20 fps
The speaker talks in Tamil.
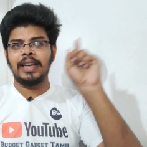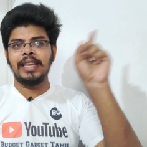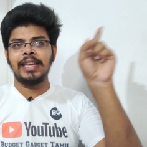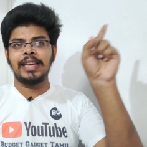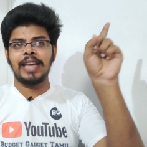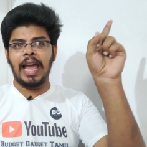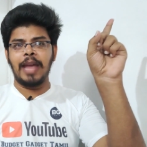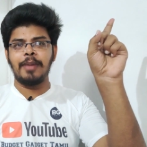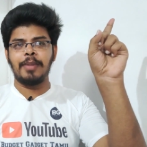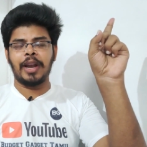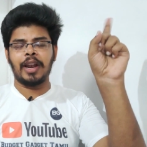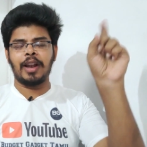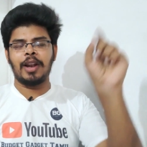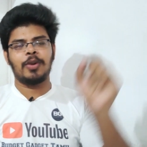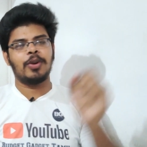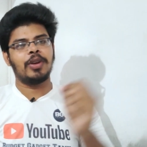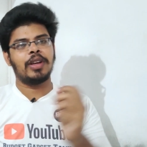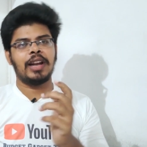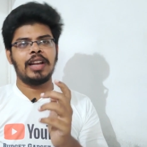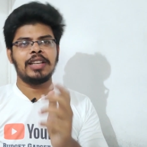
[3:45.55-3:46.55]
லிங்க் ஐ
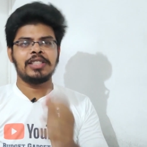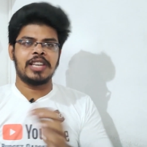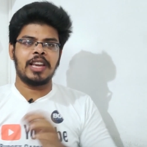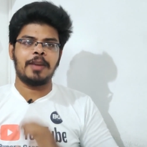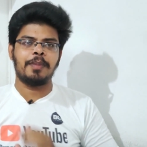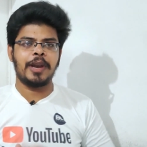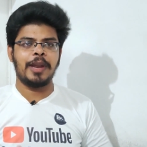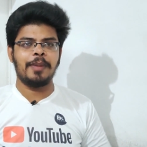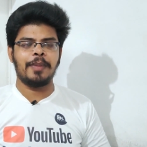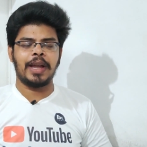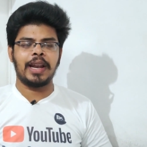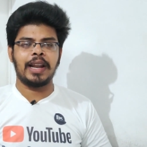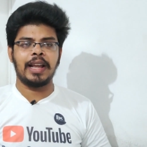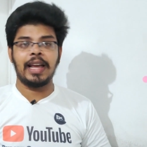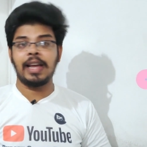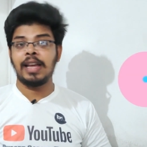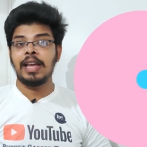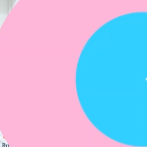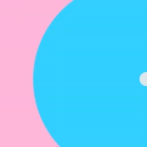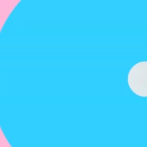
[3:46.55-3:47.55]
பட்டனில் கொடுக்குறேன் செக் பண்ணி
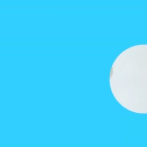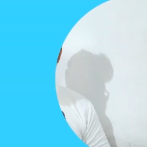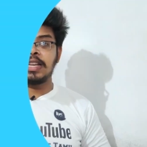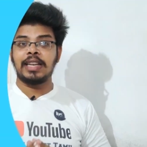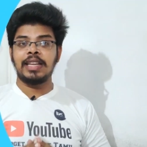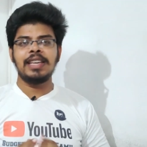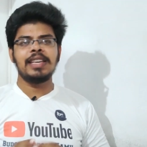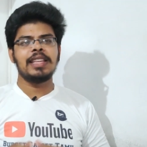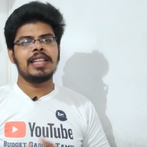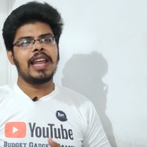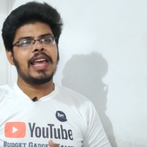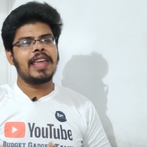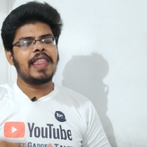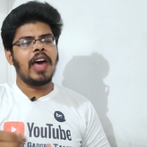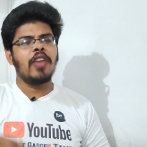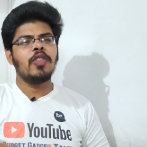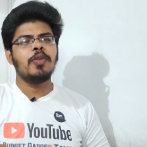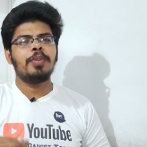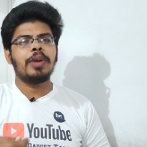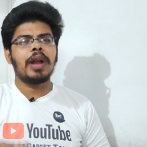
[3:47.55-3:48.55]
பாருங்கள் சரி இதில்
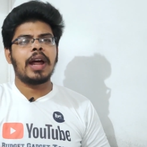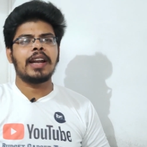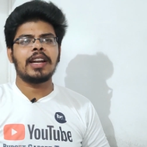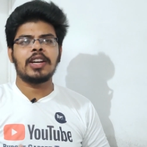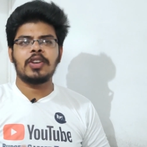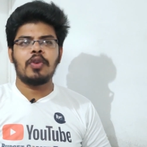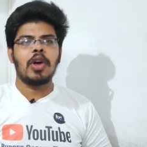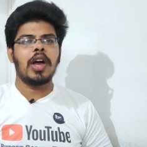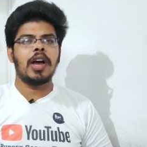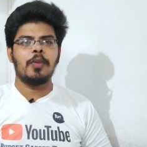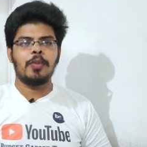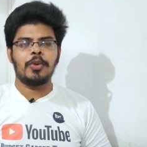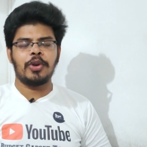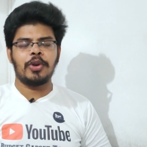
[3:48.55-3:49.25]
ஏதாவது ப்ராடக்ட் வாங்க